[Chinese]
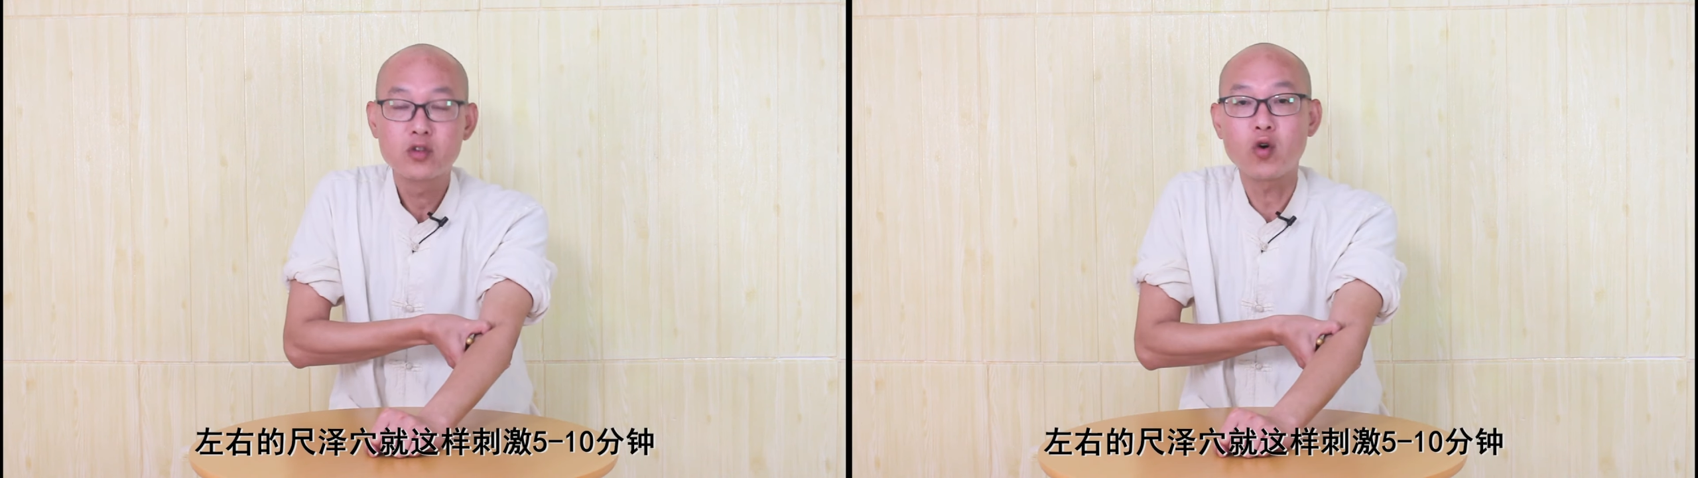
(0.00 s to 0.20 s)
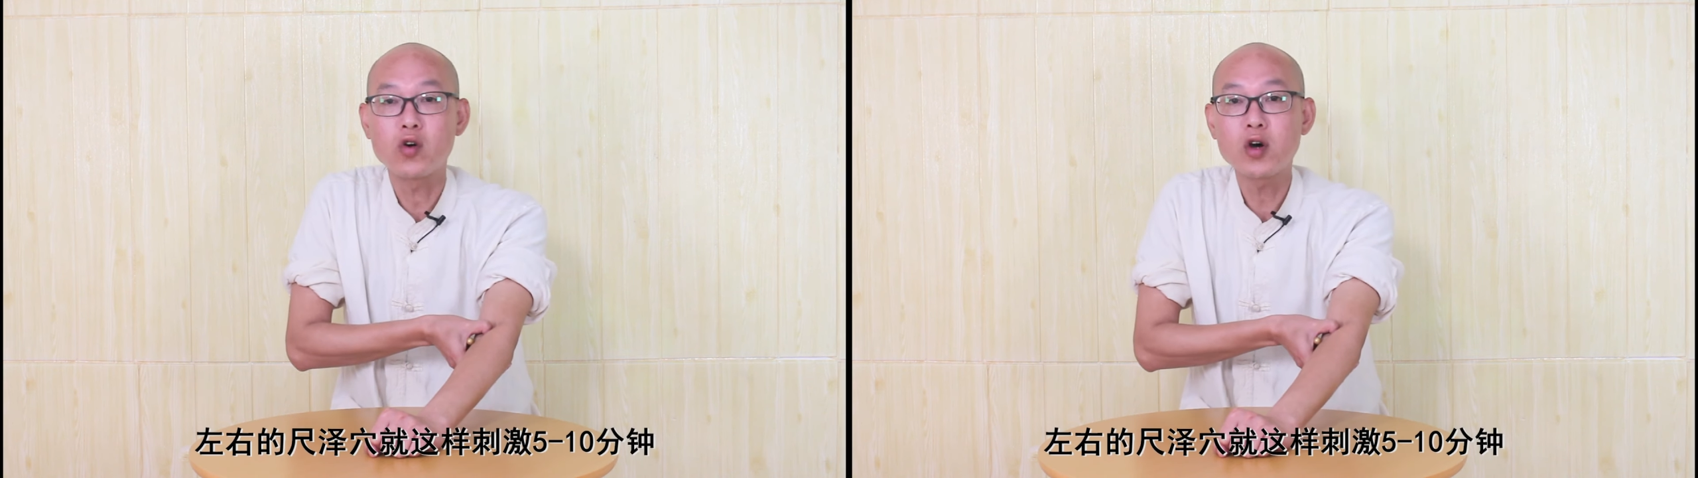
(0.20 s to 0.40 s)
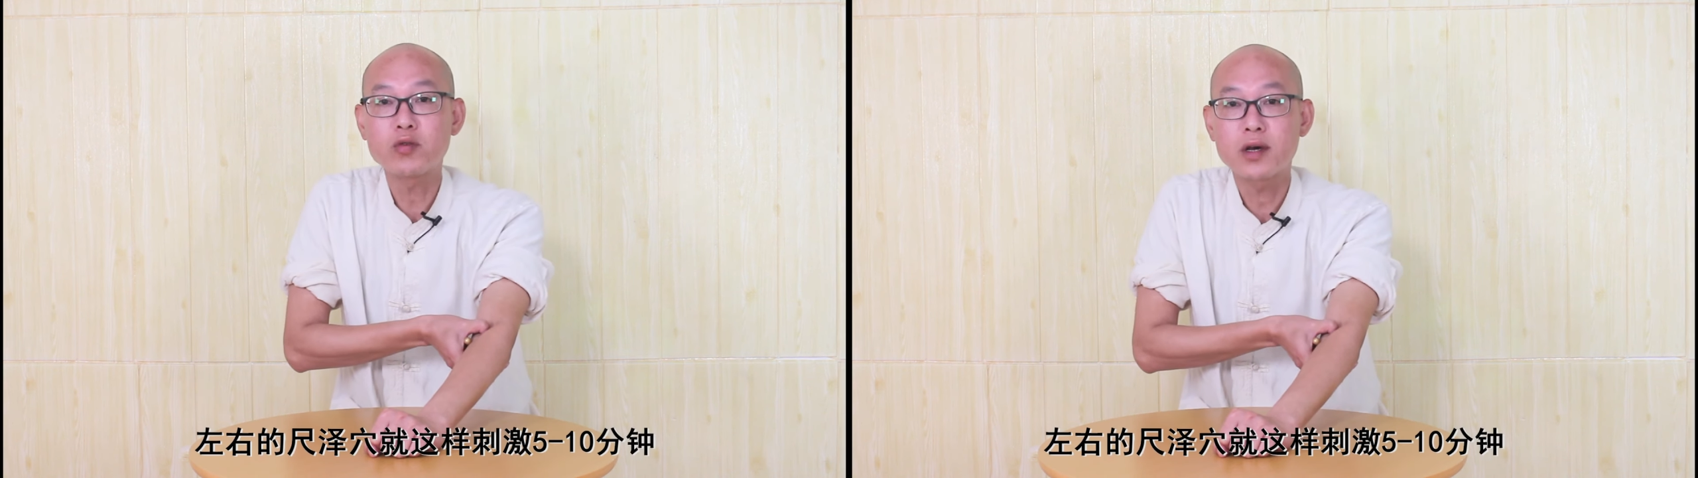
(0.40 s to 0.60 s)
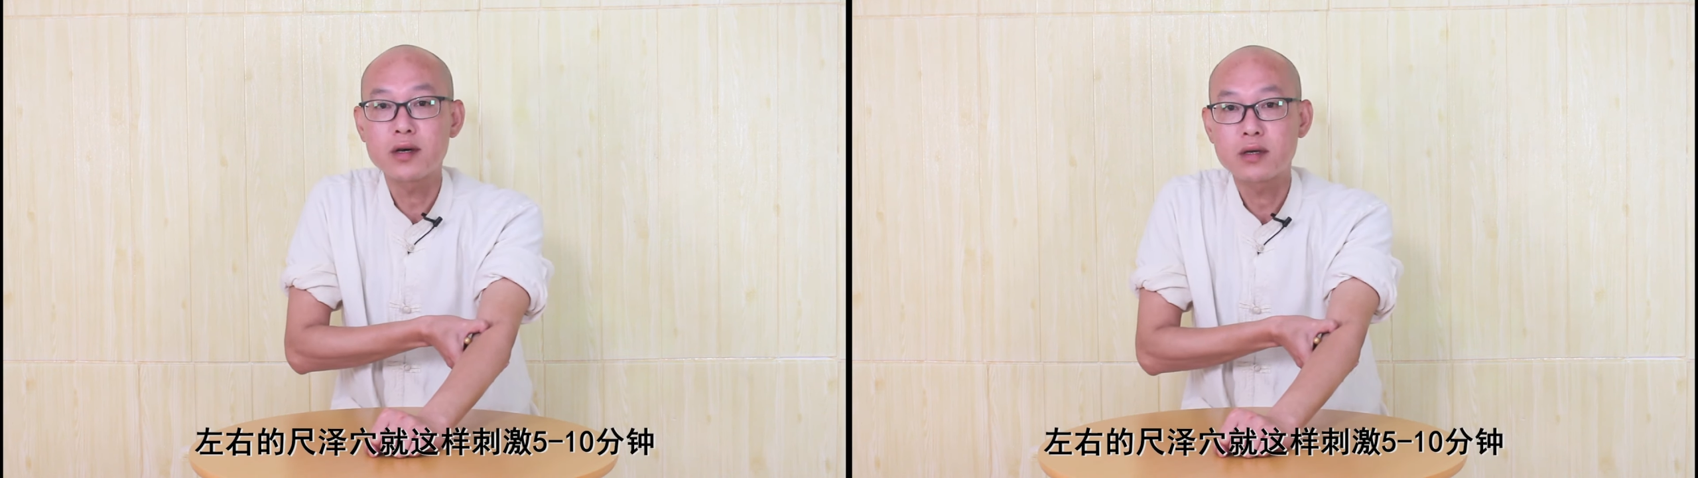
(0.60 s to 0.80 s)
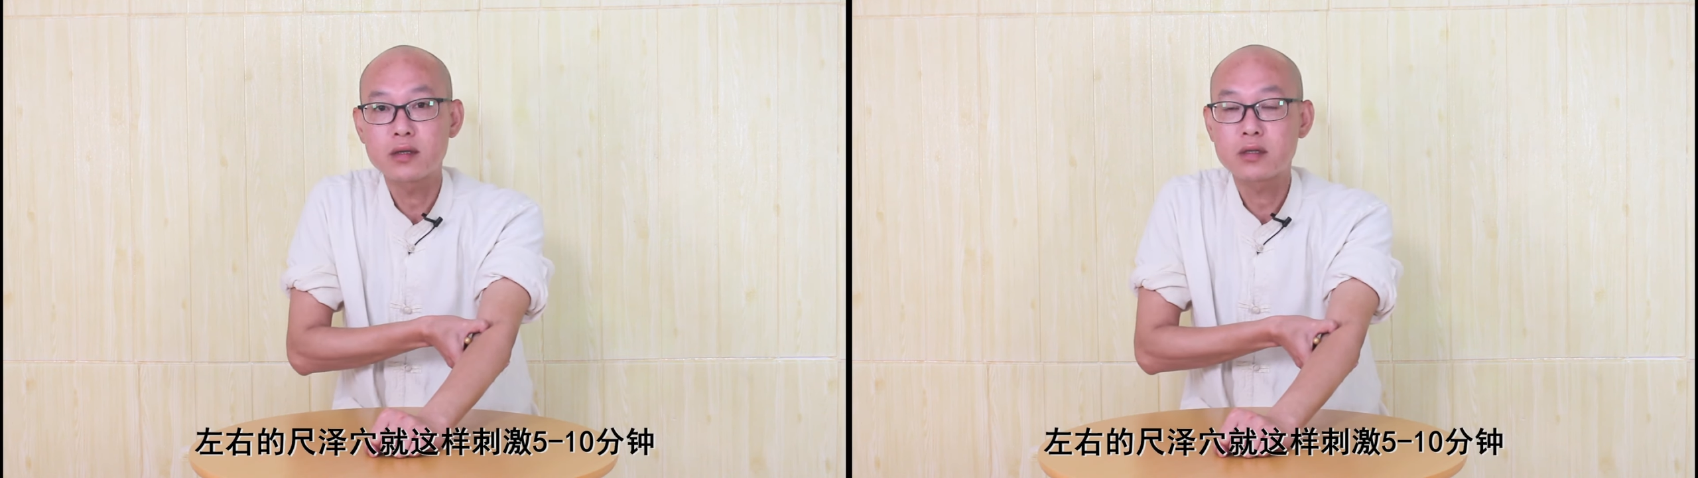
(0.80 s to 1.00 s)
左右
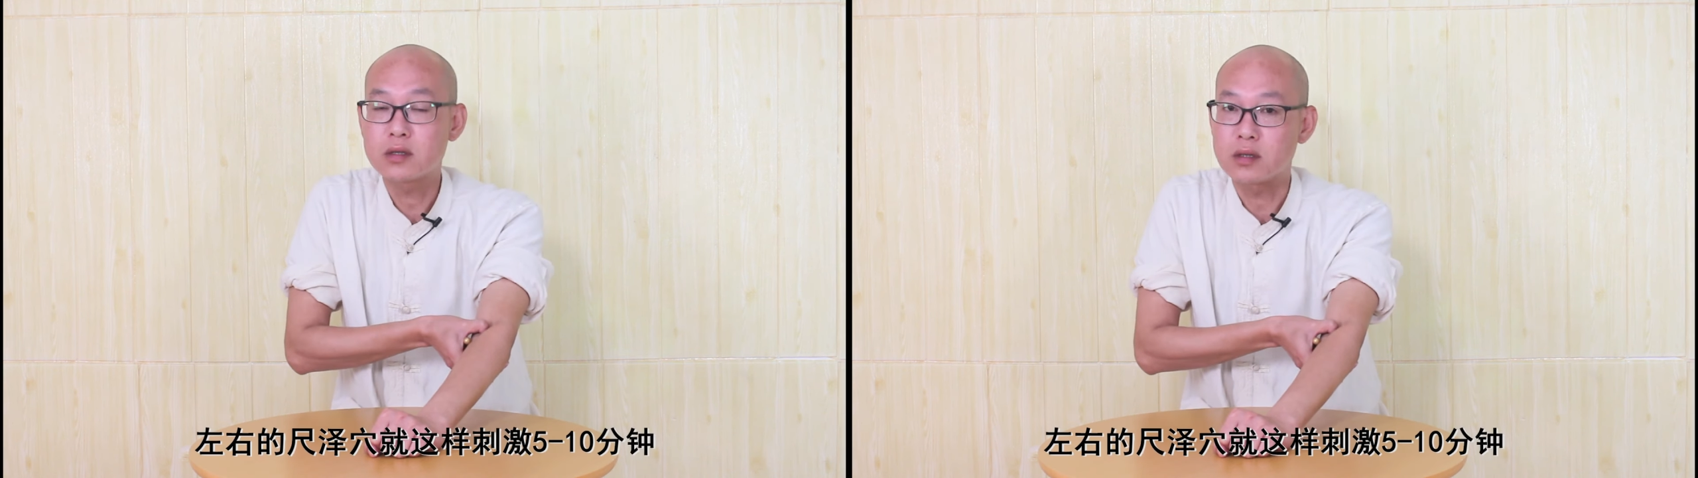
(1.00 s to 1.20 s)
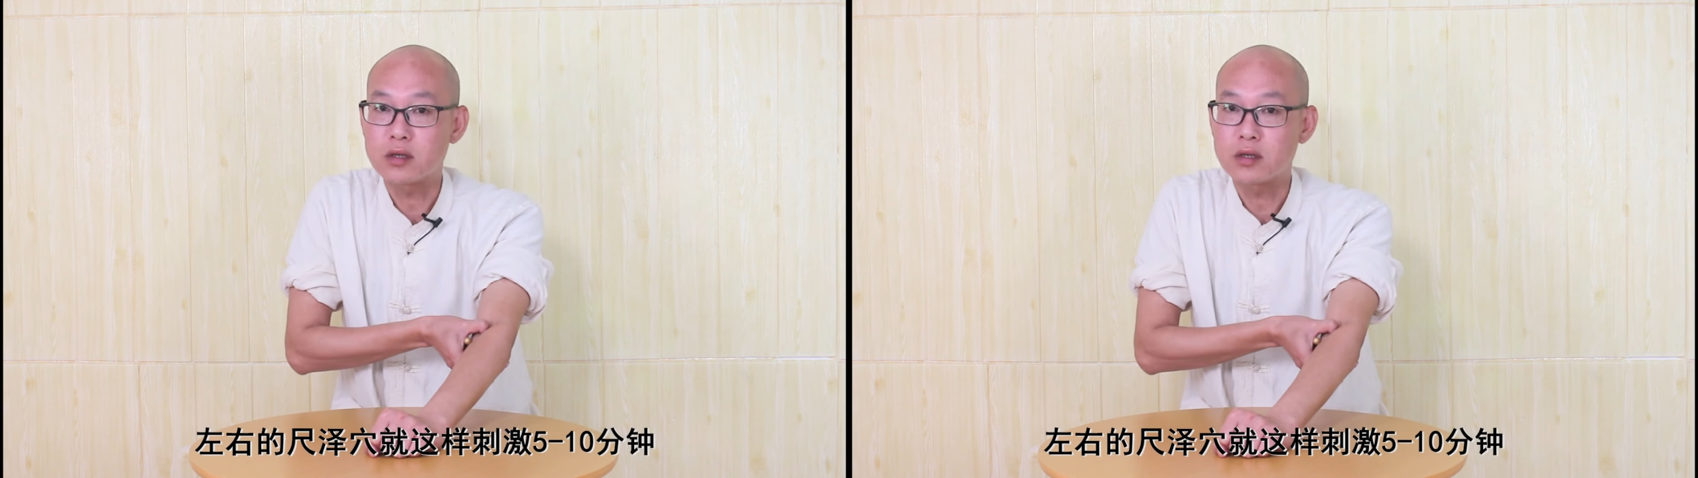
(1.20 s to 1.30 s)
的尺